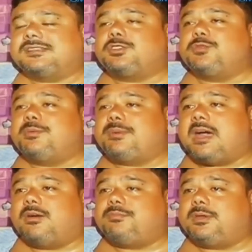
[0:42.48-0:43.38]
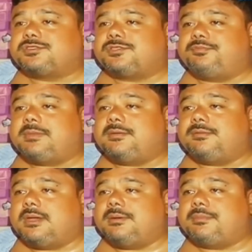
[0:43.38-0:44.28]
Kasi tumaba ako because of my,
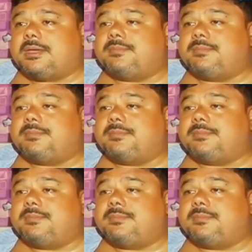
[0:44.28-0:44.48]
uh, my